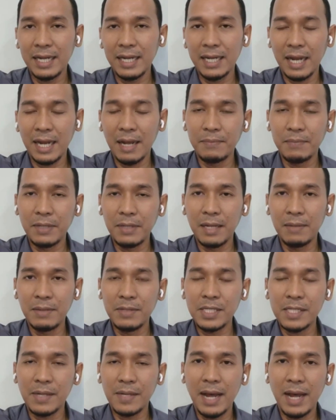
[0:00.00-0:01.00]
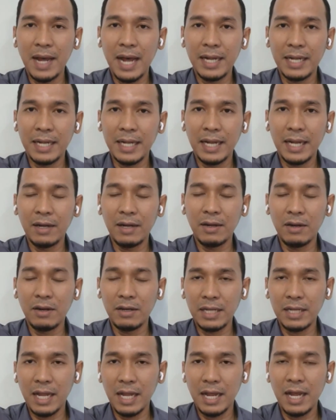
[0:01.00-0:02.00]
เนี่ยนะครับเดือนพฤษภาเนี่ยแล้วก็
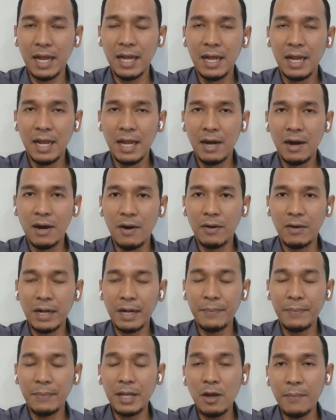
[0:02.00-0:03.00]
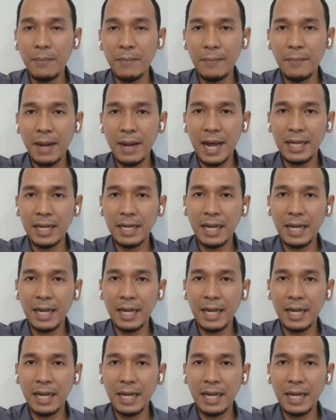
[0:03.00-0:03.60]
จะออกในปีงบประมาณ